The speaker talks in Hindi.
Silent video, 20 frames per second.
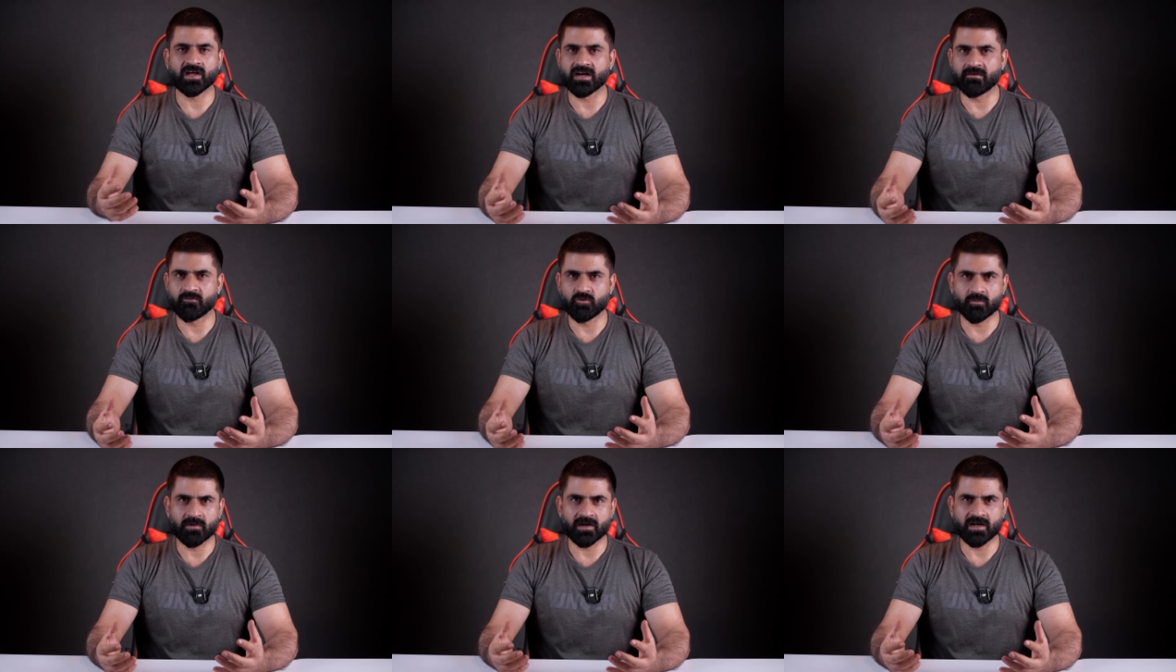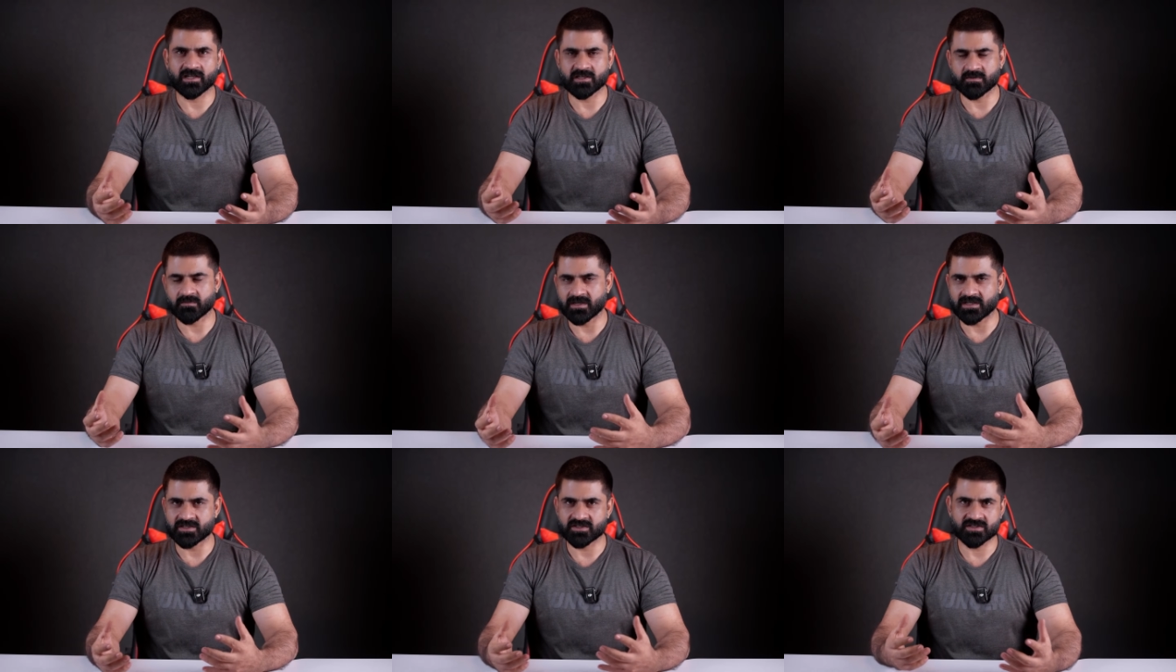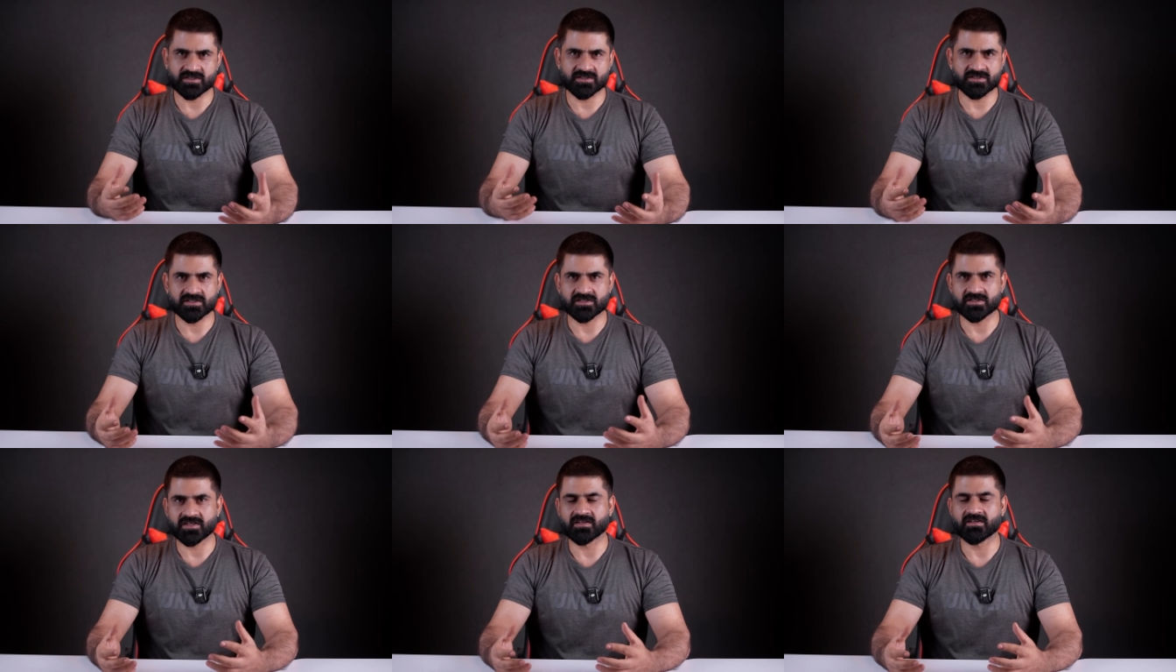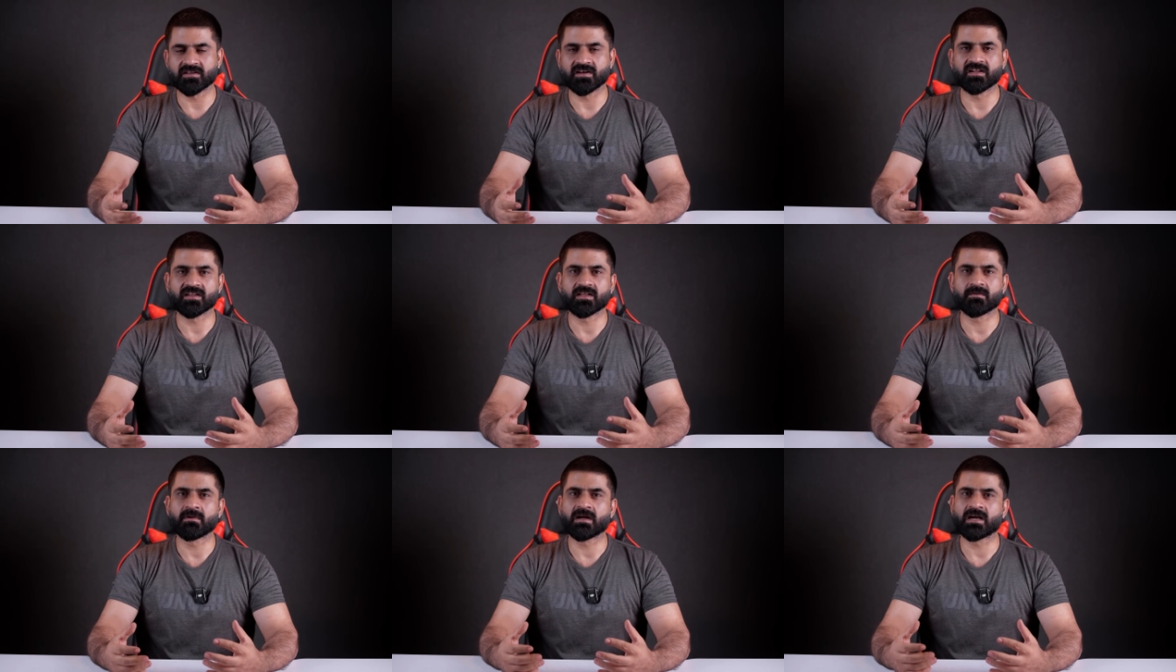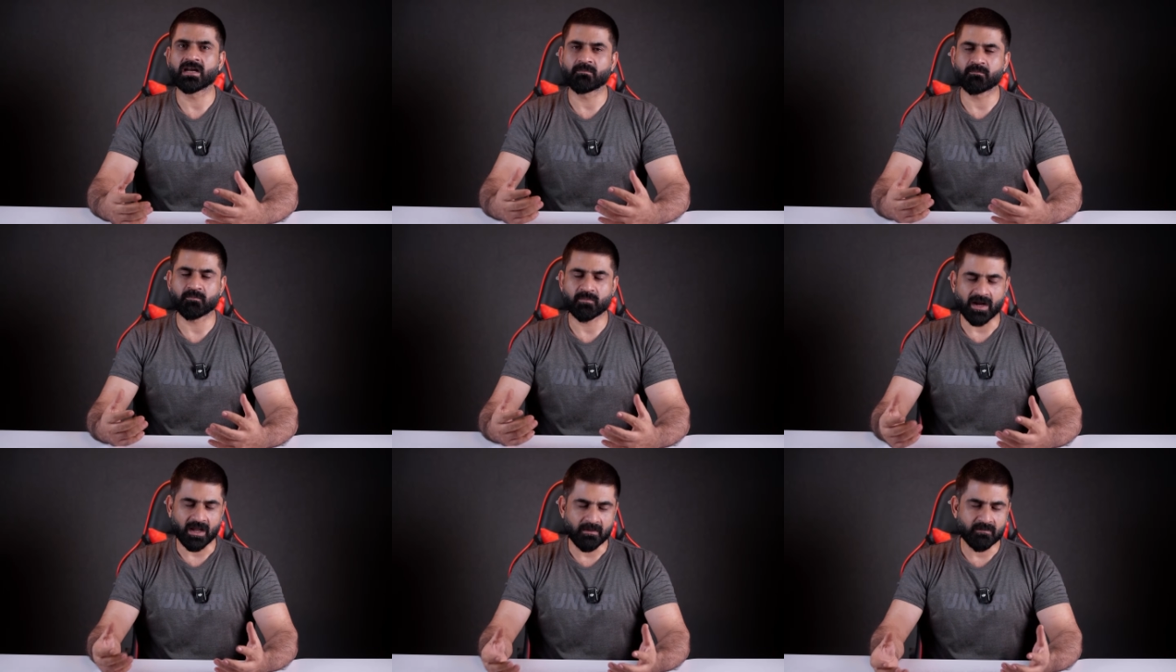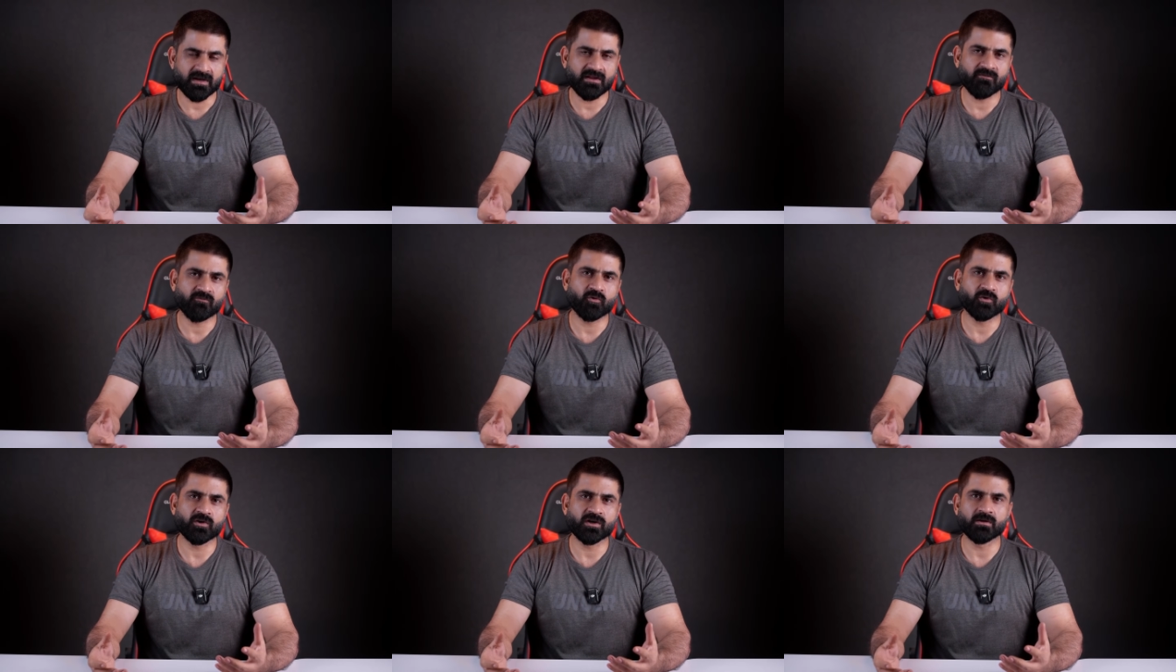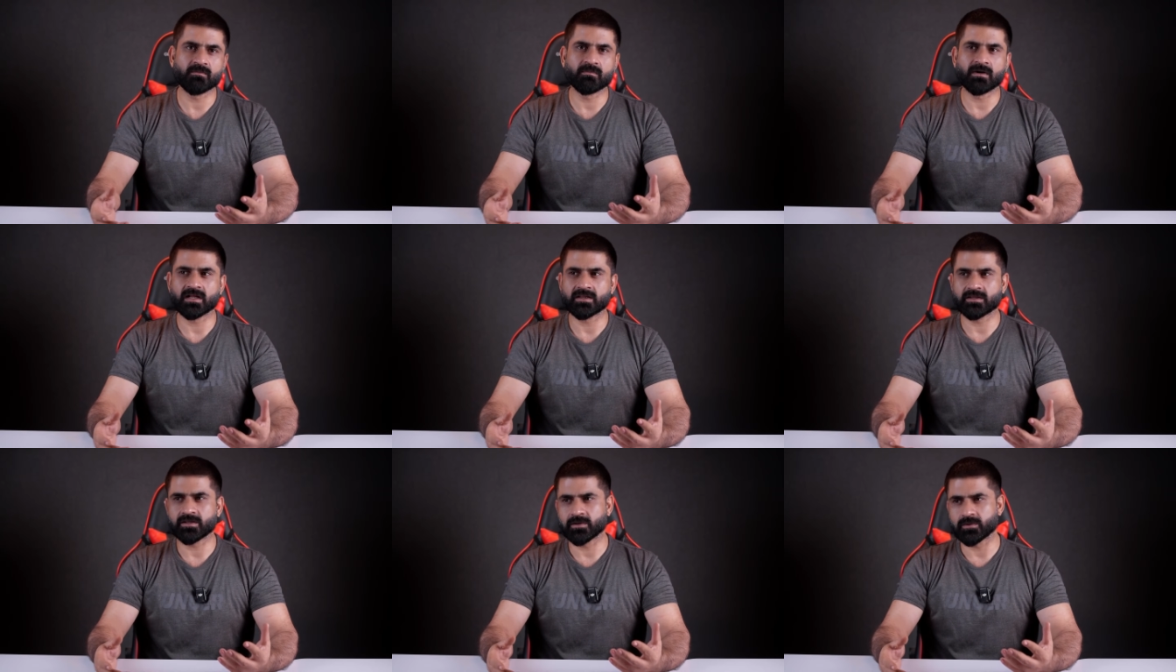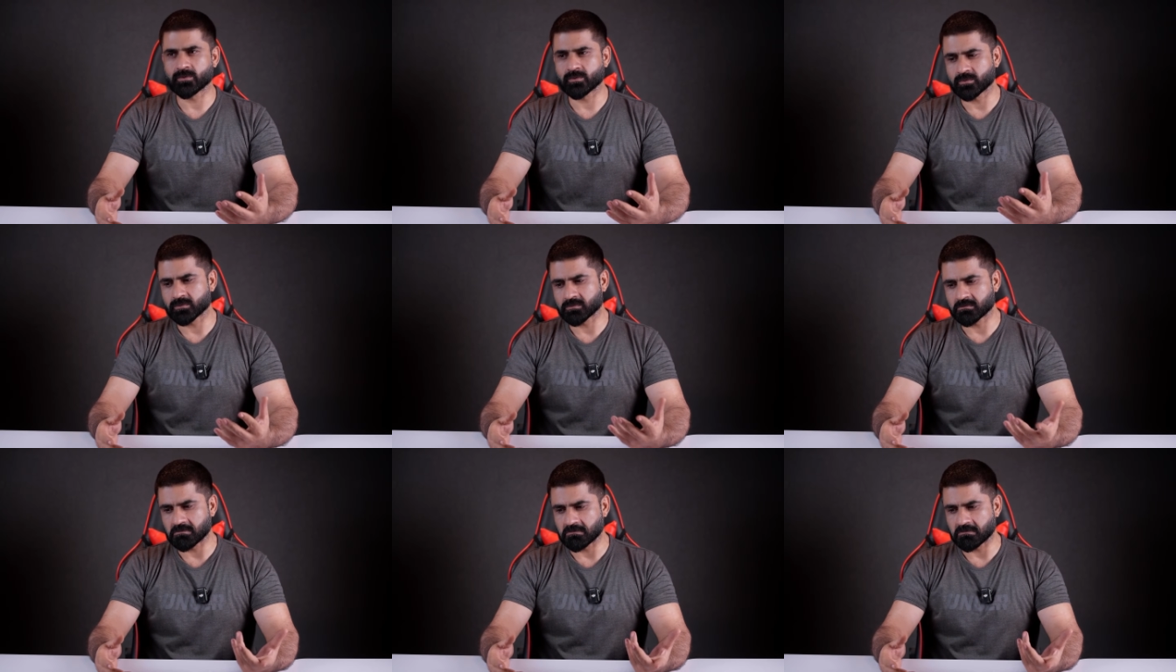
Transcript: का रिव्यू बनाने से पहले चीज़ें चेंज करते रहते हैं मैं अगर प्राइमरी फ़ोन की बात करूँ